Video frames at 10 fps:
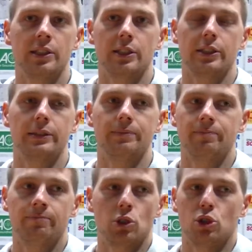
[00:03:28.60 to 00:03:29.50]

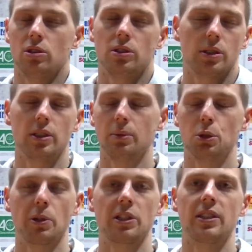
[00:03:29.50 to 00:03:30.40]
ähm, und äh,
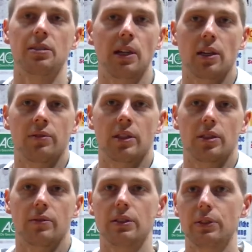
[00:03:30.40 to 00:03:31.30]
dementsprechend das machen,
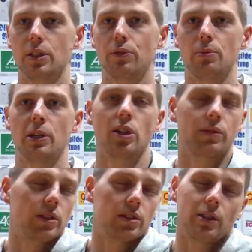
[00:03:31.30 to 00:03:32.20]
was, was wichtig für die Mannschaft ist.